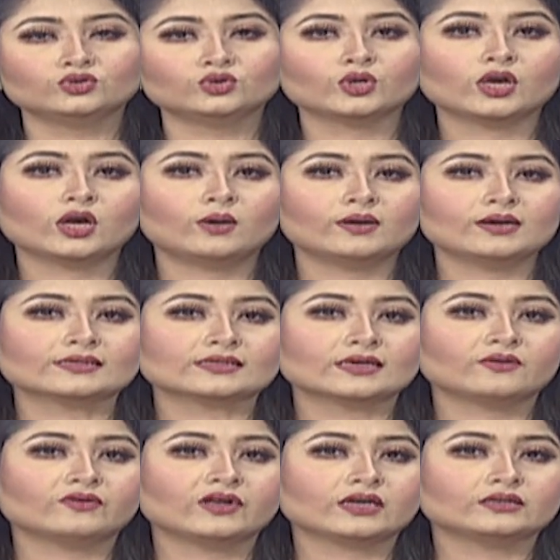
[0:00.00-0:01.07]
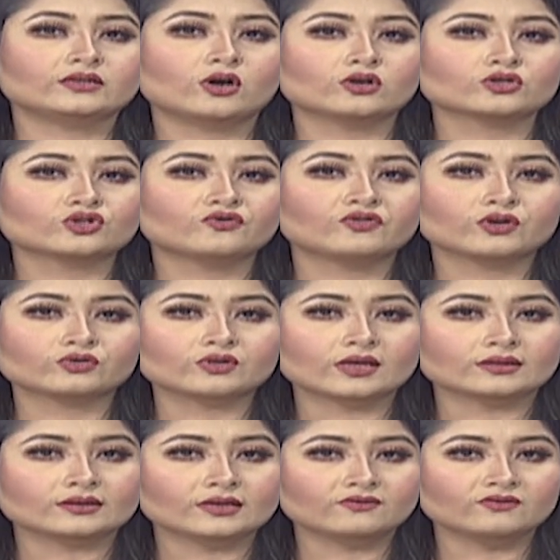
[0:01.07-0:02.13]
চুরি হওয়া রিজার্ভের একটি অংশ ফেরত
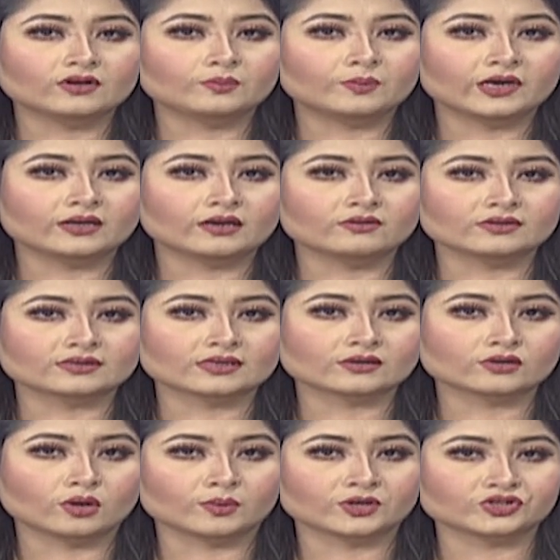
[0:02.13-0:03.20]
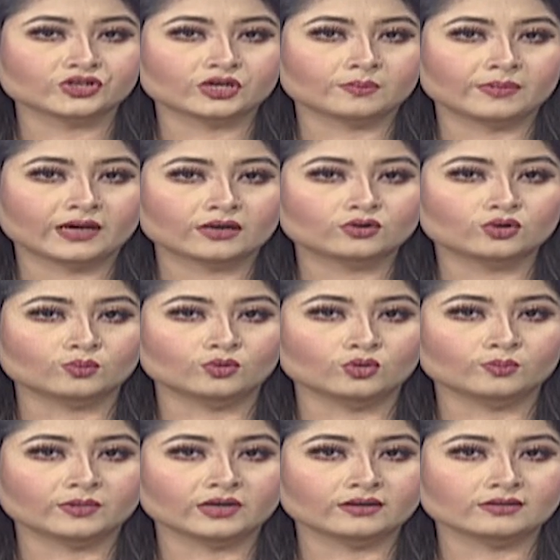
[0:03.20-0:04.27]
আনতে ফিলিপাইনের রিজার্ভ কমার্শিয়াল ব্যাংক ও
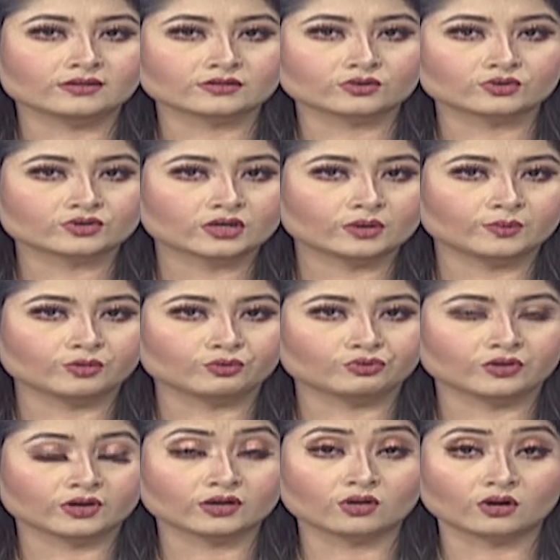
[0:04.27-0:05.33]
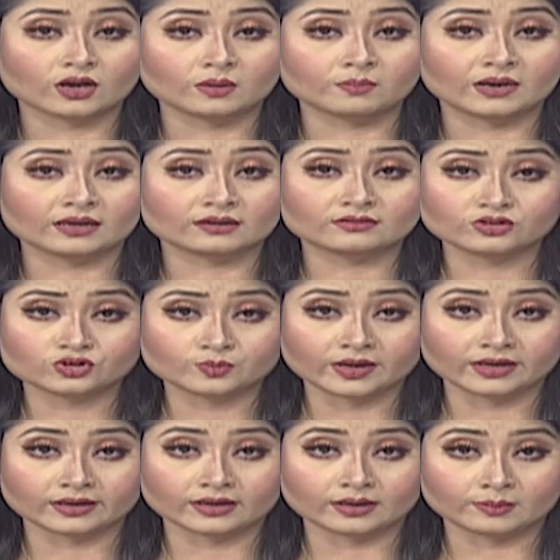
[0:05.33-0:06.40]
ব্লুমবেরি রিসোর্সের বিরুদ্ধে করা বাংলাদেশ
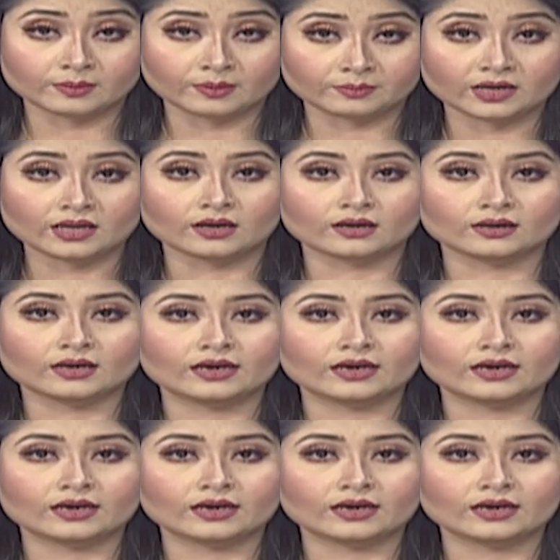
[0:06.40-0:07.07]
ব্যাংকের মামলা